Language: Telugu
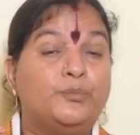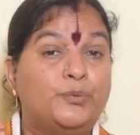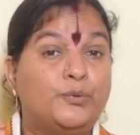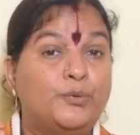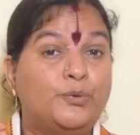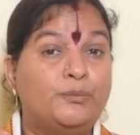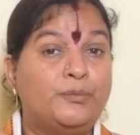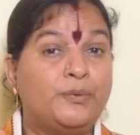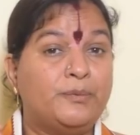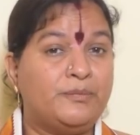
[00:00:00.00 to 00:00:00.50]

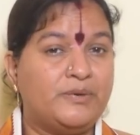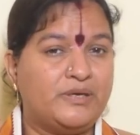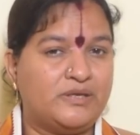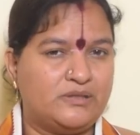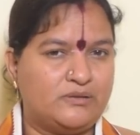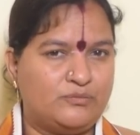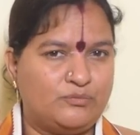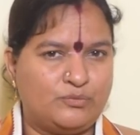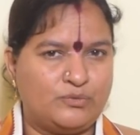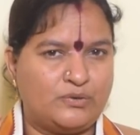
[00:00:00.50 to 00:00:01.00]
భూమి మీద
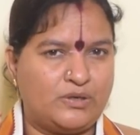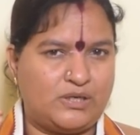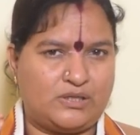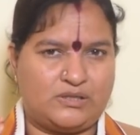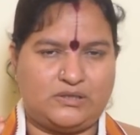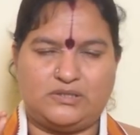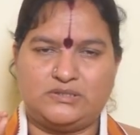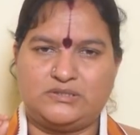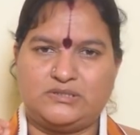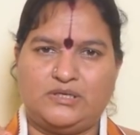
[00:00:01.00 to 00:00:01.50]

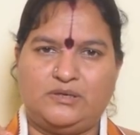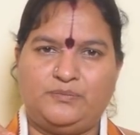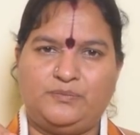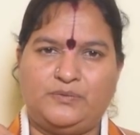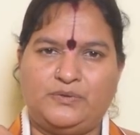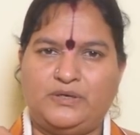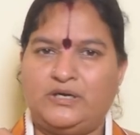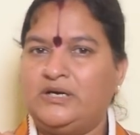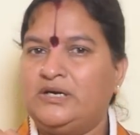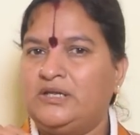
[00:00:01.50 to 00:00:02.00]

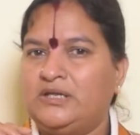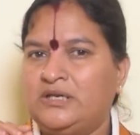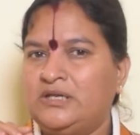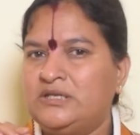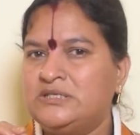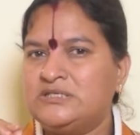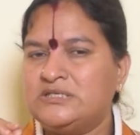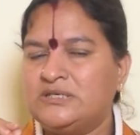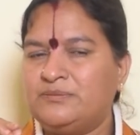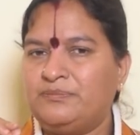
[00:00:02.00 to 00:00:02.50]
ఉన్నంతసేపునండి
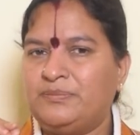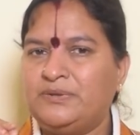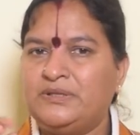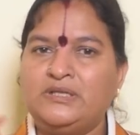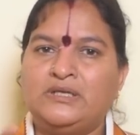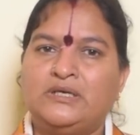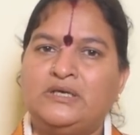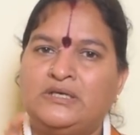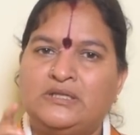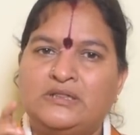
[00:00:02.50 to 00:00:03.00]
నేను
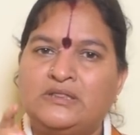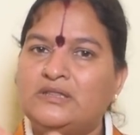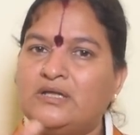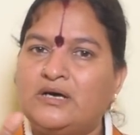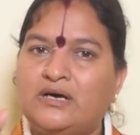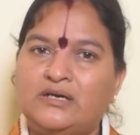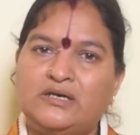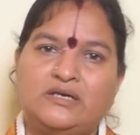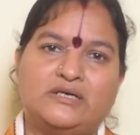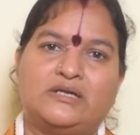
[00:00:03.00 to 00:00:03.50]
చెప్పింది ఇంత
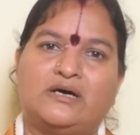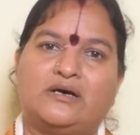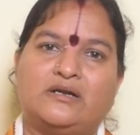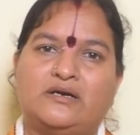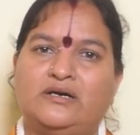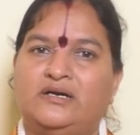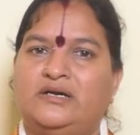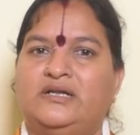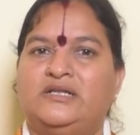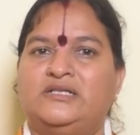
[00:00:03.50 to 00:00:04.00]
అని
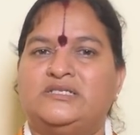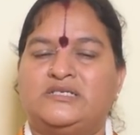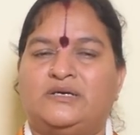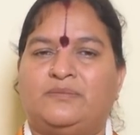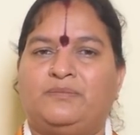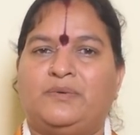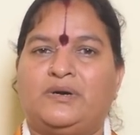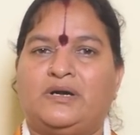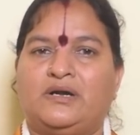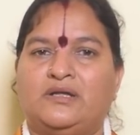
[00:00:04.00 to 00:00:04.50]
టార్గెట్ నేను
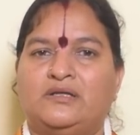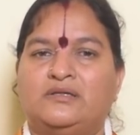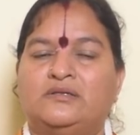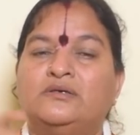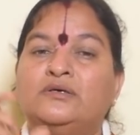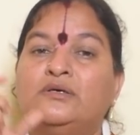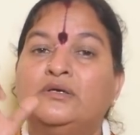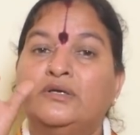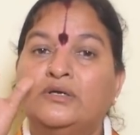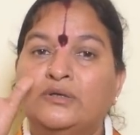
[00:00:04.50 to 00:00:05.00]
చెప్పట్లేదు
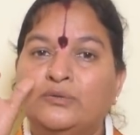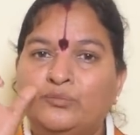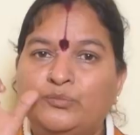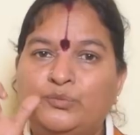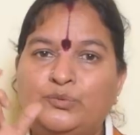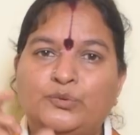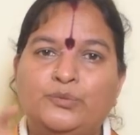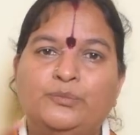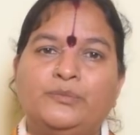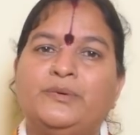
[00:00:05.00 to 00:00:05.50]

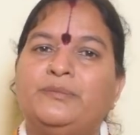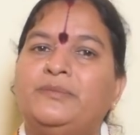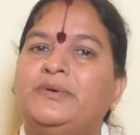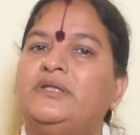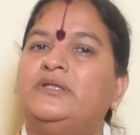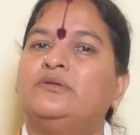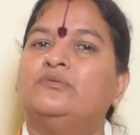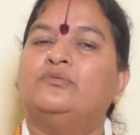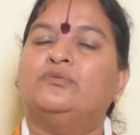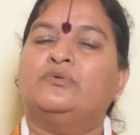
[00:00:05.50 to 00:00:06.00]
భూమి
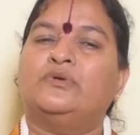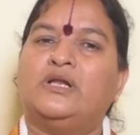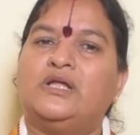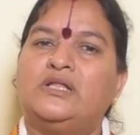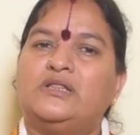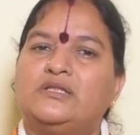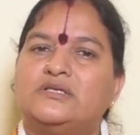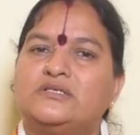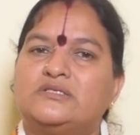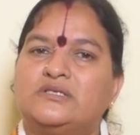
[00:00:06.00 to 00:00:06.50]
మీద
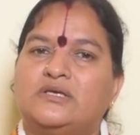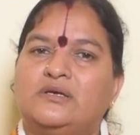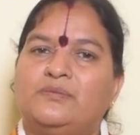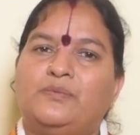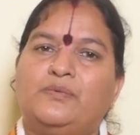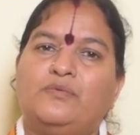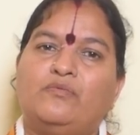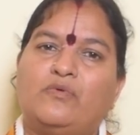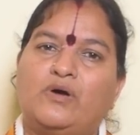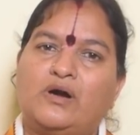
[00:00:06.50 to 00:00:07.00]
ఉన్నంతసేపు
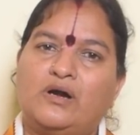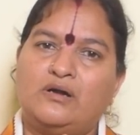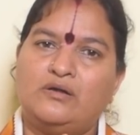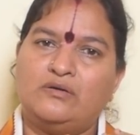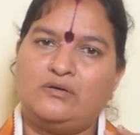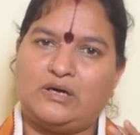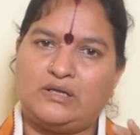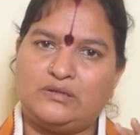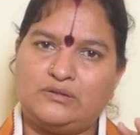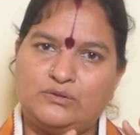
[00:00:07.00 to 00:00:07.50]
వాళ్ళు
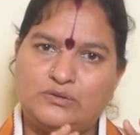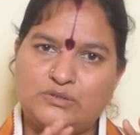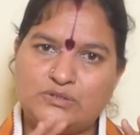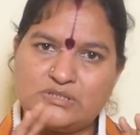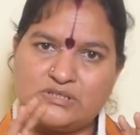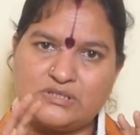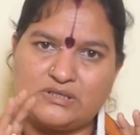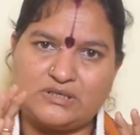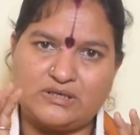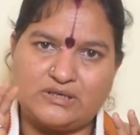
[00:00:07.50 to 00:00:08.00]

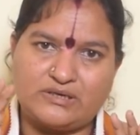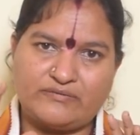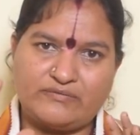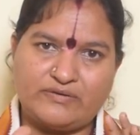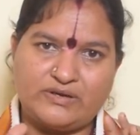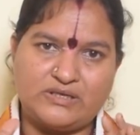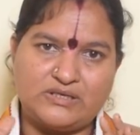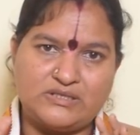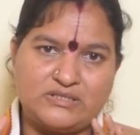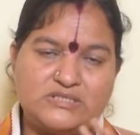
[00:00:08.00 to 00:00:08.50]

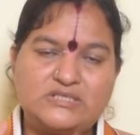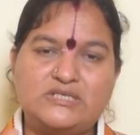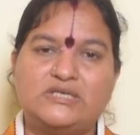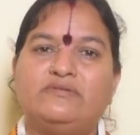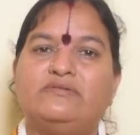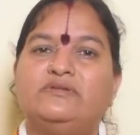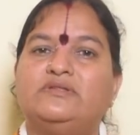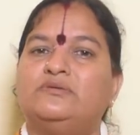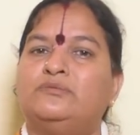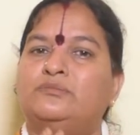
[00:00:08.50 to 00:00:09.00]
అదృష్టకరమైన
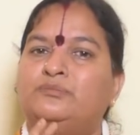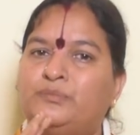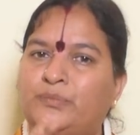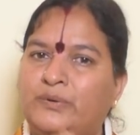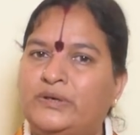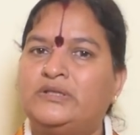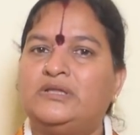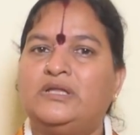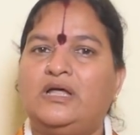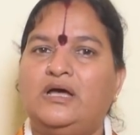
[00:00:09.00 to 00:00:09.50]
జీవితం
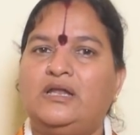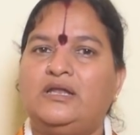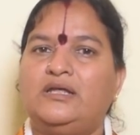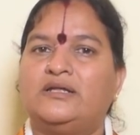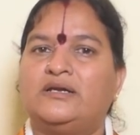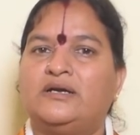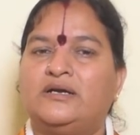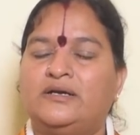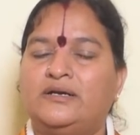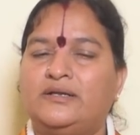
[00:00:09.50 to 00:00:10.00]
పొందాలి
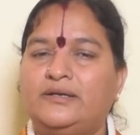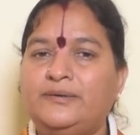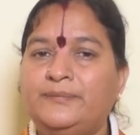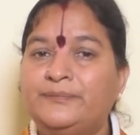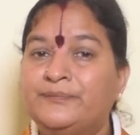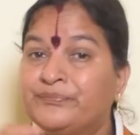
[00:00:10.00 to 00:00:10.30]
అని అంటే